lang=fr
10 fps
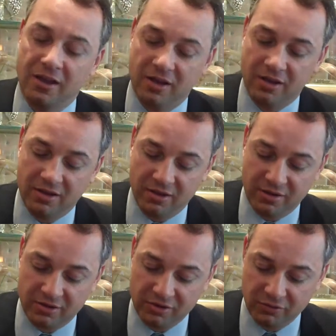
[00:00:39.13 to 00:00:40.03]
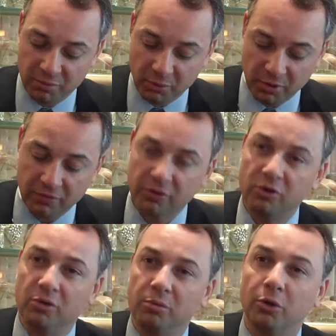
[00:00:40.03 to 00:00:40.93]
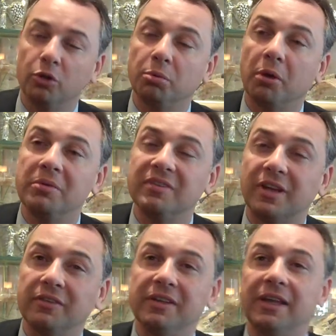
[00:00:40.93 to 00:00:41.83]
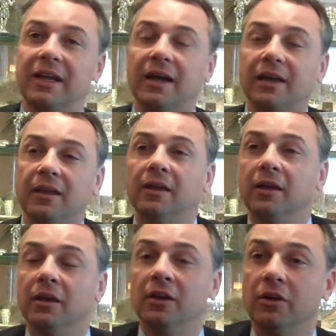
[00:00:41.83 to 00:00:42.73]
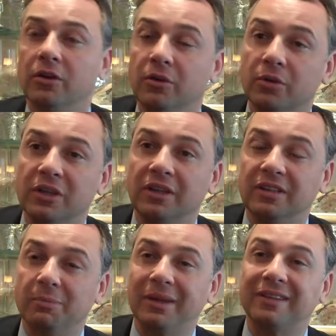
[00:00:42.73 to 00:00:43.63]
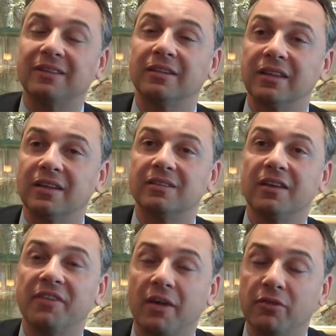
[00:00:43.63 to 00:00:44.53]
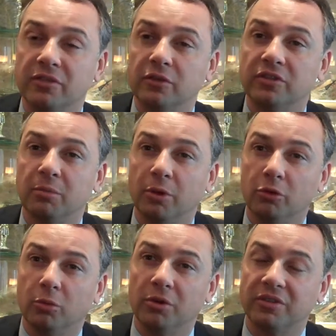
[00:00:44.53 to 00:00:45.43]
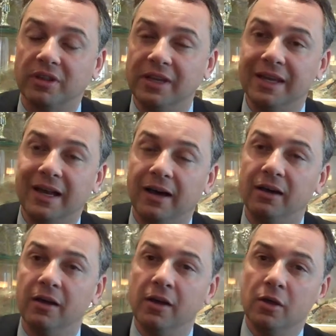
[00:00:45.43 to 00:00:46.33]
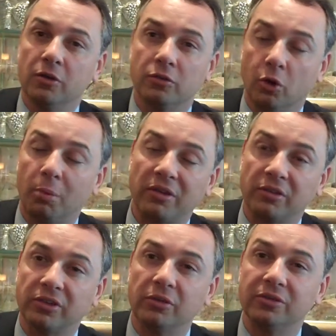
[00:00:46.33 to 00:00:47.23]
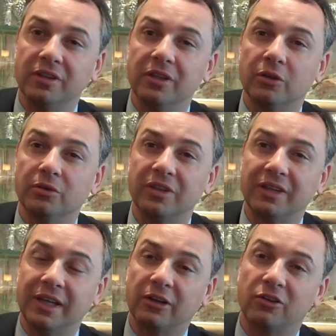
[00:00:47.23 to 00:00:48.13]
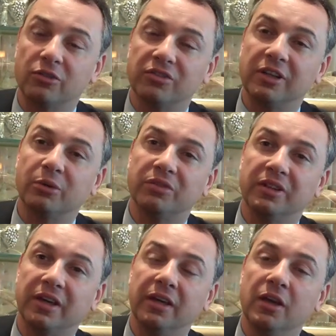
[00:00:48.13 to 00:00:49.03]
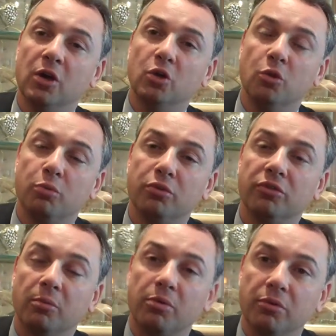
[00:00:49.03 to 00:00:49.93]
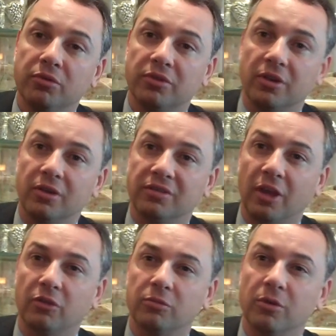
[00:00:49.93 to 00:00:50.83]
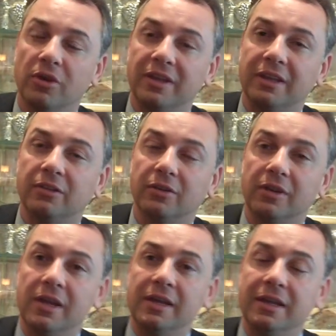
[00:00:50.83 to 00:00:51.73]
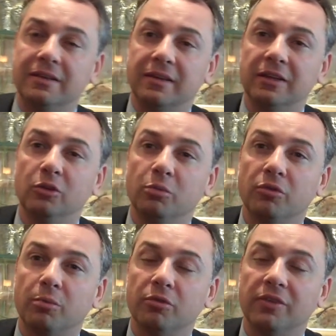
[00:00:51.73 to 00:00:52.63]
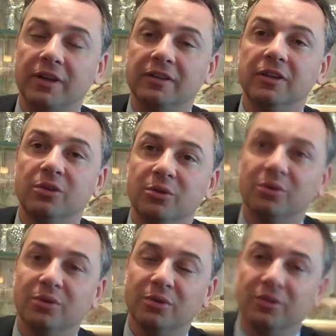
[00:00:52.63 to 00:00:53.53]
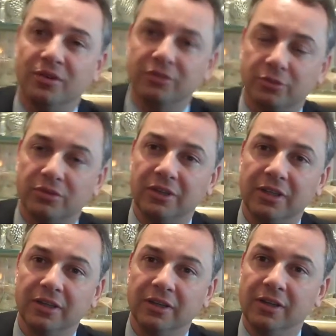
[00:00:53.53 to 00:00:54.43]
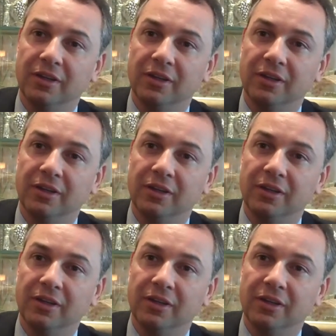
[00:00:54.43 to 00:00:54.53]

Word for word: Euh, j'en veux pour preuve que le bureau du Premier ministre avait déclaré qu'il n'était pas très intéressé à faire avancer le dossier pendant de nombreuses années et là, son représentant nous a dit que c'était quelque chose qu'il considérait de plus en plus sérieusement et qu'ils inclinent de plus en plus vers l'idée de soutenir